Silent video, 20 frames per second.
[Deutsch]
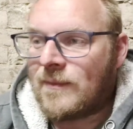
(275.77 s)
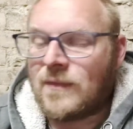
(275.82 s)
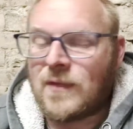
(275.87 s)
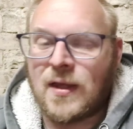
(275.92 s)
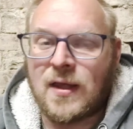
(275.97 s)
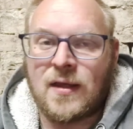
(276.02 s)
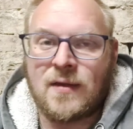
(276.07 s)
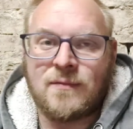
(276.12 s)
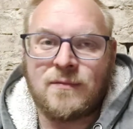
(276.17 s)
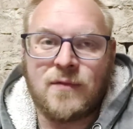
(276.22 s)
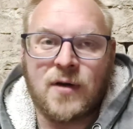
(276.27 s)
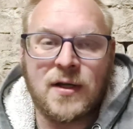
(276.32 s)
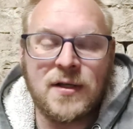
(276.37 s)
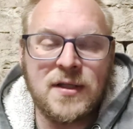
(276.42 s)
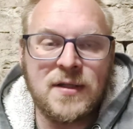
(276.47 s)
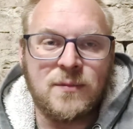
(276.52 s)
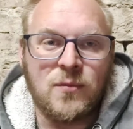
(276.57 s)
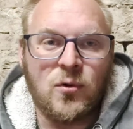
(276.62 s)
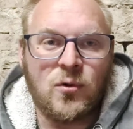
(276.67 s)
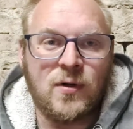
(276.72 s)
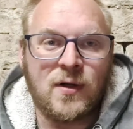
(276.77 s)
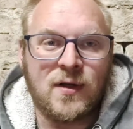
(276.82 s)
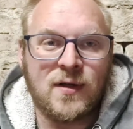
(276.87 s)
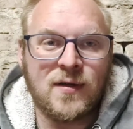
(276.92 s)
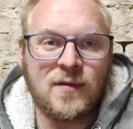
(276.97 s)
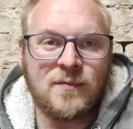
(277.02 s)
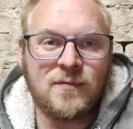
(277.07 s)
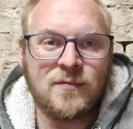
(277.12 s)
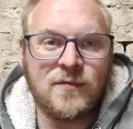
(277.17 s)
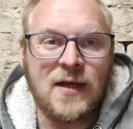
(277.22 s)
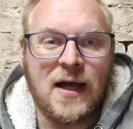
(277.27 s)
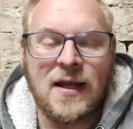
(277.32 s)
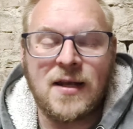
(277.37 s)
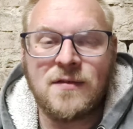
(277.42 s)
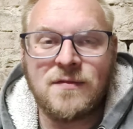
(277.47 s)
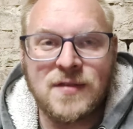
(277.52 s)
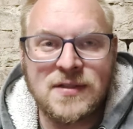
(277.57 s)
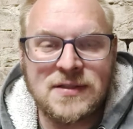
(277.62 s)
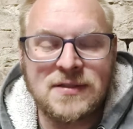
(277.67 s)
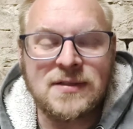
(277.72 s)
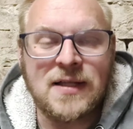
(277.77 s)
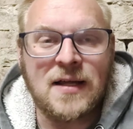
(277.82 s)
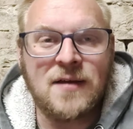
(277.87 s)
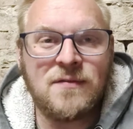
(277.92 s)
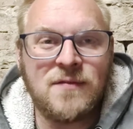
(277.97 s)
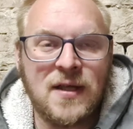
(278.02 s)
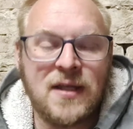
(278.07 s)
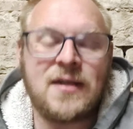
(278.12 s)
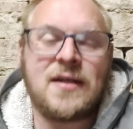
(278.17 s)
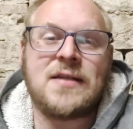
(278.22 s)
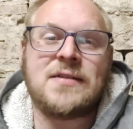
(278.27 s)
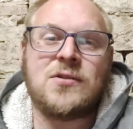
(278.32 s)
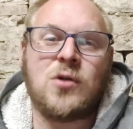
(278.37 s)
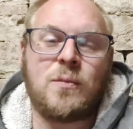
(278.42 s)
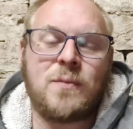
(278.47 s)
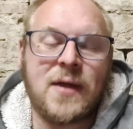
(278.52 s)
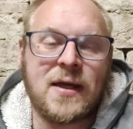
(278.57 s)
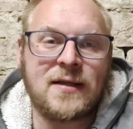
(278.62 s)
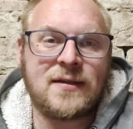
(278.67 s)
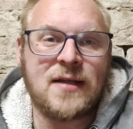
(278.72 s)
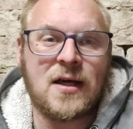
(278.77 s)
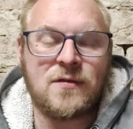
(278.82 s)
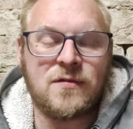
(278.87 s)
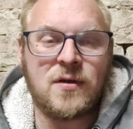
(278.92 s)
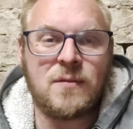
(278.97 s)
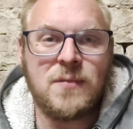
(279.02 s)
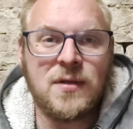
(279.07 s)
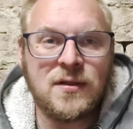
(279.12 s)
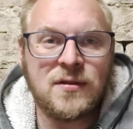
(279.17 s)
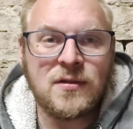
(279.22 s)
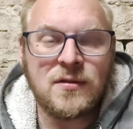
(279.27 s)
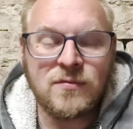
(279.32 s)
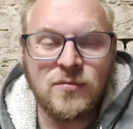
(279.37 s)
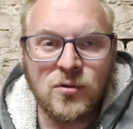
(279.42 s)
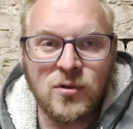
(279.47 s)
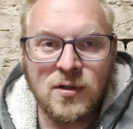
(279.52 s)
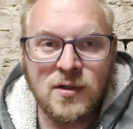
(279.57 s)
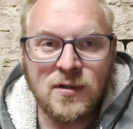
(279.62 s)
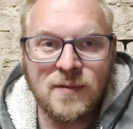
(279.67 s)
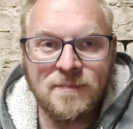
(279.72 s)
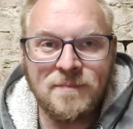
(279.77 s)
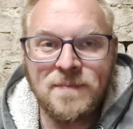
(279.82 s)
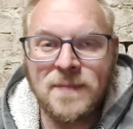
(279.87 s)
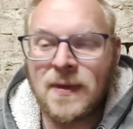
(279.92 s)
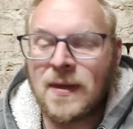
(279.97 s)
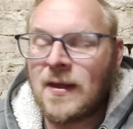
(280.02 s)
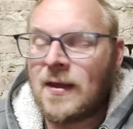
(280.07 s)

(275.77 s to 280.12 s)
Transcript: Nee, war nicht möglich. Wir alle wissen, an wen das Objekt da vermietet wurde,